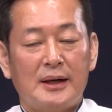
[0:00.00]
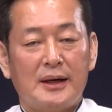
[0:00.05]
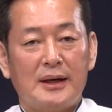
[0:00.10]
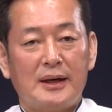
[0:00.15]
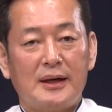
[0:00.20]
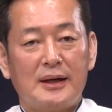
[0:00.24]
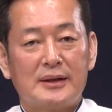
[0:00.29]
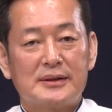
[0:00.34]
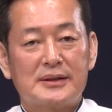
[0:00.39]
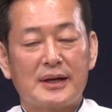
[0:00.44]

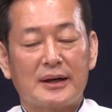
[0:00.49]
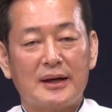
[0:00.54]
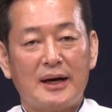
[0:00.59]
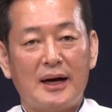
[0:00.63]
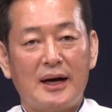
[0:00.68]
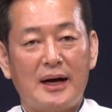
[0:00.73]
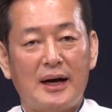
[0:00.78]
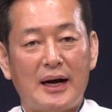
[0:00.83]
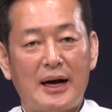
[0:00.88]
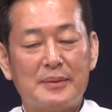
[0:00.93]
아,
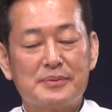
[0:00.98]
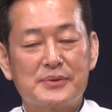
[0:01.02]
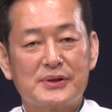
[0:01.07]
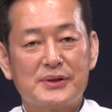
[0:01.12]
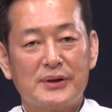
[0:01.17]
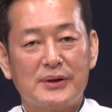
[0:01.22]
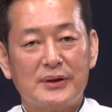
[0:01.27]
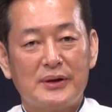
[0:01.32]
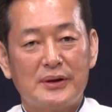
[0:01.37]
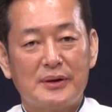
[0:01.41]
제가
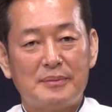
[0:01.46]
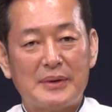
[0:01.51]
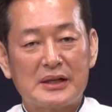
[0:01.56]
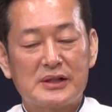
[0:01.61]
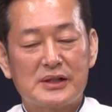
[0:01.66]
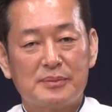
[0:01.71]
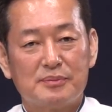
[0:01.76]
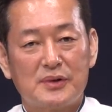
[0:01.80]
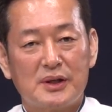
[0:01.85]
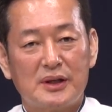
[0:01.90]
앞서
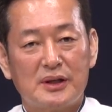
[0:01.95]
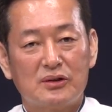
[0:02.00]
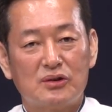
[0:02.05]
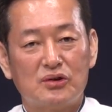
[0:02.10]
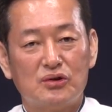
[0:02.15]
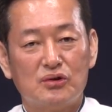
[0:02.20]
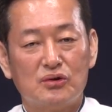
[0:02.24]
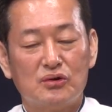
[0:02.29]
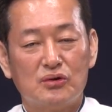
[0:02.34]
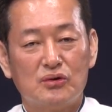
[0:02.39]
말씀드린
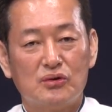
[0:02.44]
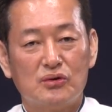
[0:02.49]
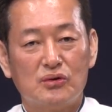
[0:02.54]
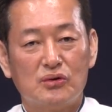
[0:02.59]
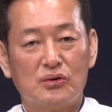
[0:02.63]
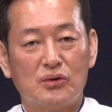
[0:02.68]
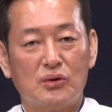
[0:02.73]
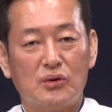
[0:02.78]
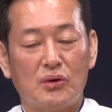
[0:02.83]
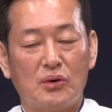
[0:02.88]

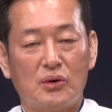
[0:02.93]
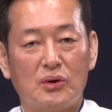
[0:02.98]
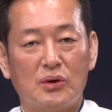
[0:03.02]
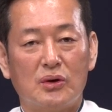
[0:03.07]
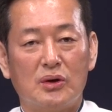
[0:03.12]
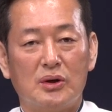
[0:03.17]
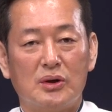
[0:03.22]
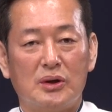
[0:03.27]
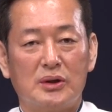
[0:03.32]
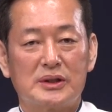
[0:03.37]
두
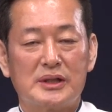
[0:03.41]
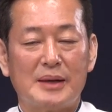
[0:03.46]
어,